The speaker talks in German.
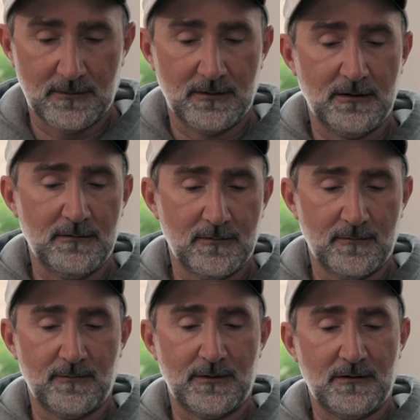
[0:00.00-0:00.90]
so,
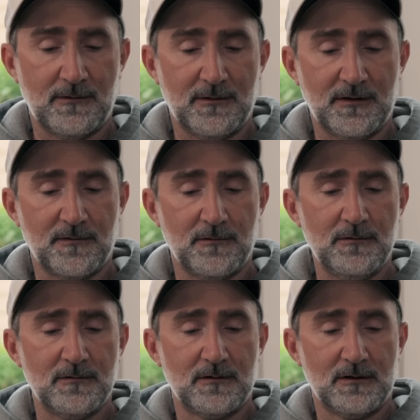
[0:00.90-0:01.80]
machen wir mal so,
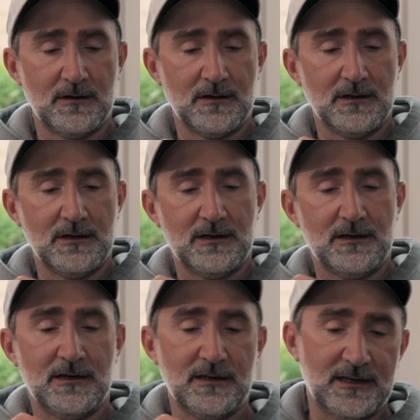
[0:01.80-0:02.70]

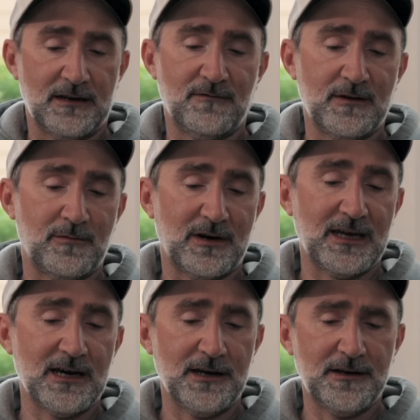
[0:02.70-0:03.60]
dann
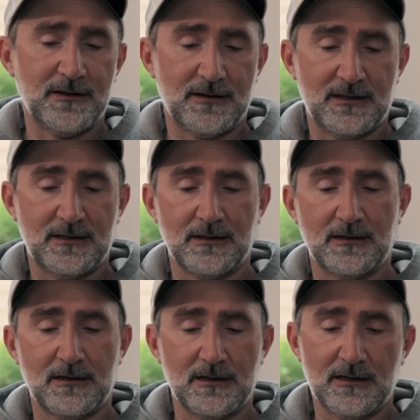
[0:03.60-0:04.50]
vibriert
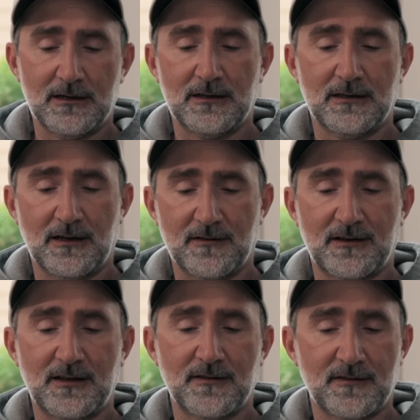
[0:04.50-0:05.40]
also
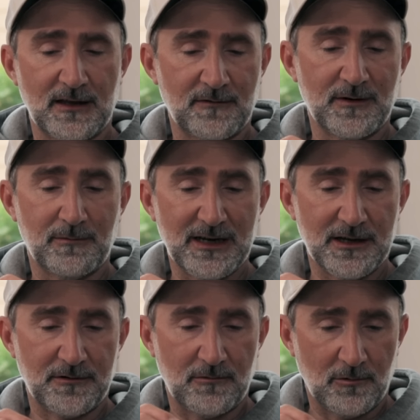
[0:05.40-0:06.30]
dieses Ding
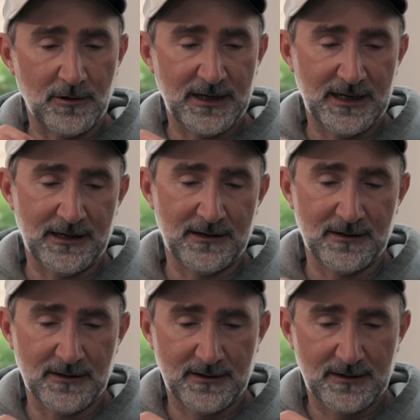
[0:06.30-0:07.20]
vibriert ohne Ende.
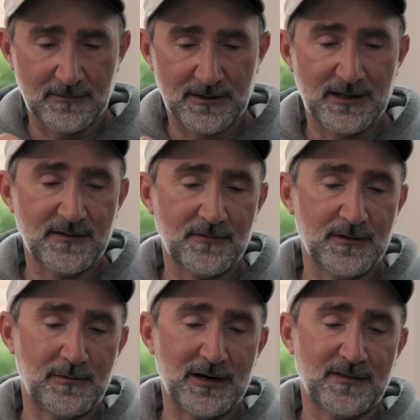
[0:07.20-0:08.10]
Ne? Und diese
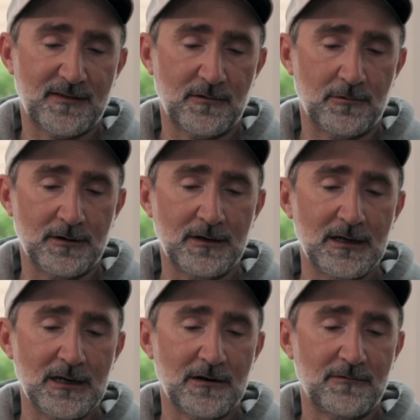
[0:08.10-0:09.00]
Vibration
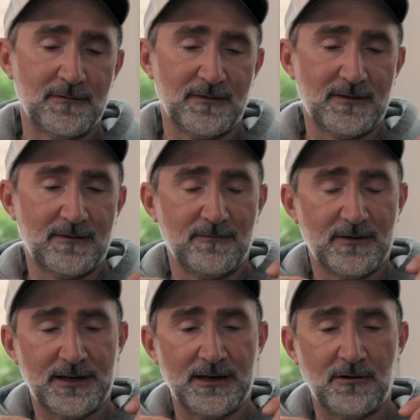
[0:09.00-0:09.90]

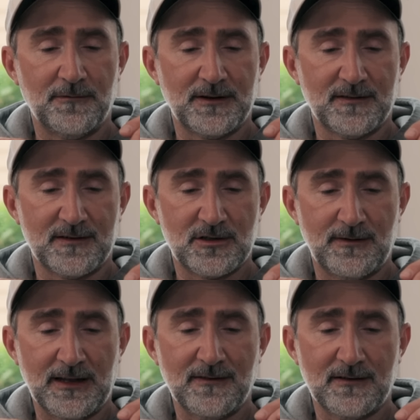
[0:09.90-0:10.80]
wird dann auf dieses
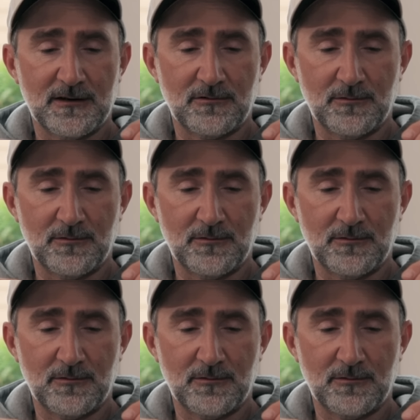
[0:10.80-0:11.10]
Schwänzchen